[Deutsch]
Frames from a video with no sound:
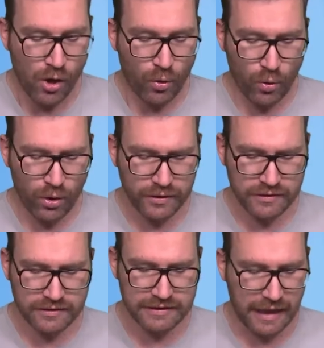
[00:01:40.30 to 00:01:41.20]

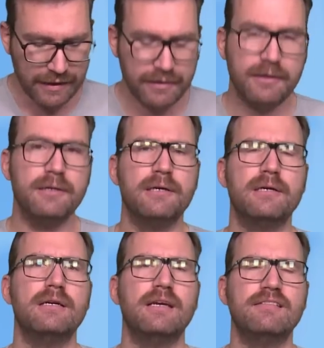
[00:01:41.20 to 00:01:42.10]
Und dann
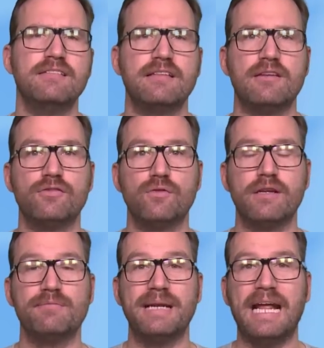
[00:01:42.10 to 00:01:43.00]
äh, ist es jetzt auch so,
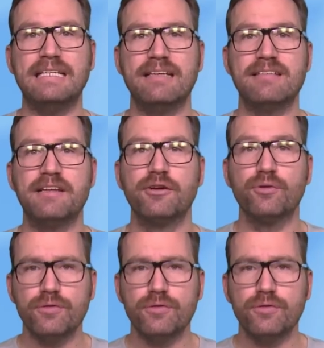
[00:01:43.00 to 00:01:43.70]
dass man endlich seine